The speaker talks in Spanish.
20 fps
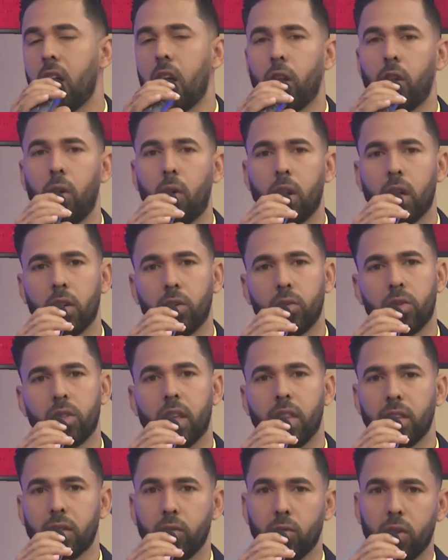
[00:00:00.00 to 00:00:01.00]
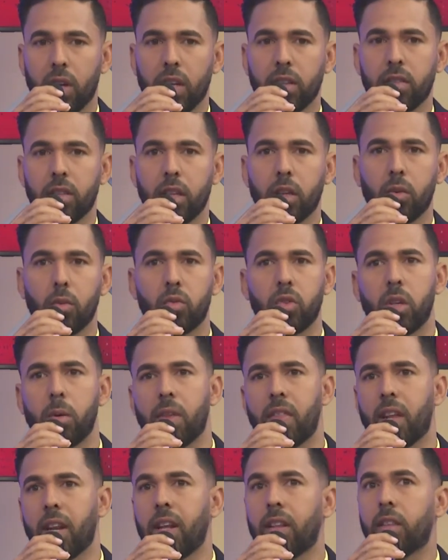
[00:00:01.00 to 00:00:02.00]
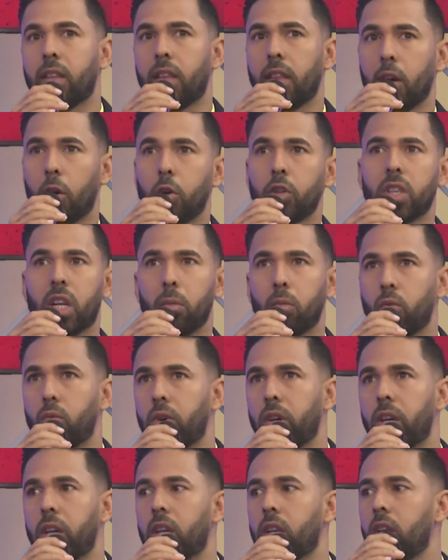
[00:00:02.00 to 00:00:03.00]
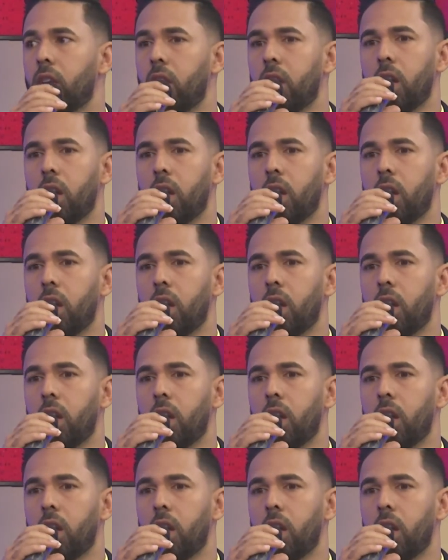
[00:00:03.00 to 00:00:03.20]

no le gusta desnudarse inclusive delante de otra mujer,